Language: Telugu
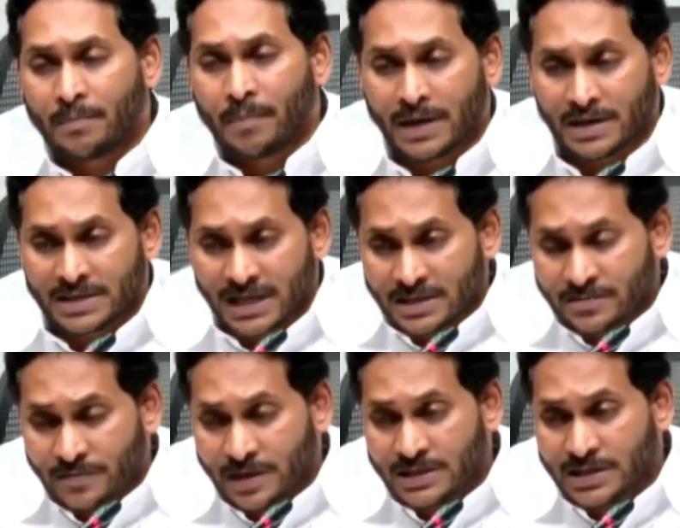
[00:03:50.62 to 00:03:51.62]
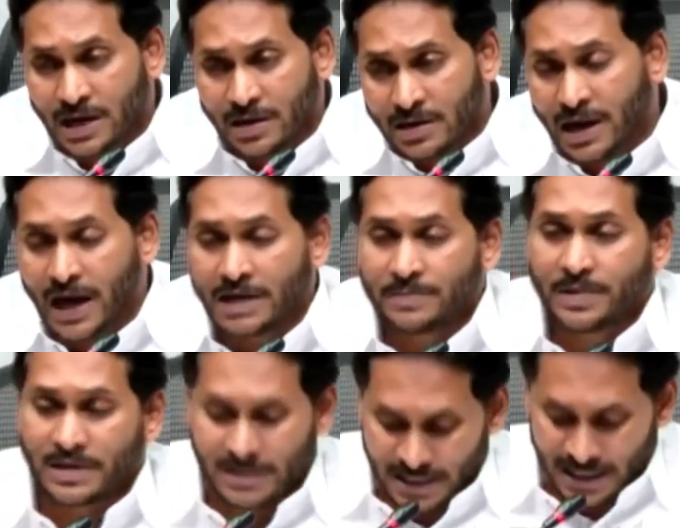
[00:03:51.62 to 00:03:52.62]
మనకు సత్ఫలితాలు రాని
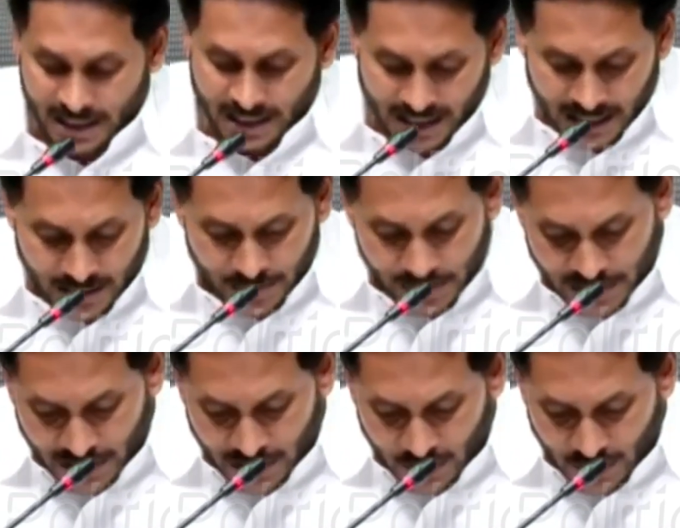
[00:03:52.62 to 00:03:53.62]
పరిస్థితి ఎక్కడ కనిపించినా